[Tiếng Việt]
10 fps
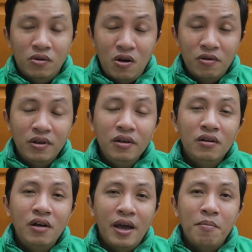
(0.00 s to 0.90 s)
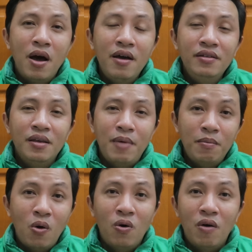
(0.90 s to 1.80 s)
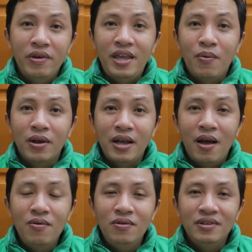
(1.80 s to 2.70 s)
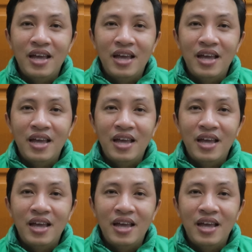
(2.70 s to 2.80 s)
Còn những cửa hàng mới thì bắt buộc họ phải chạy quảng cáo.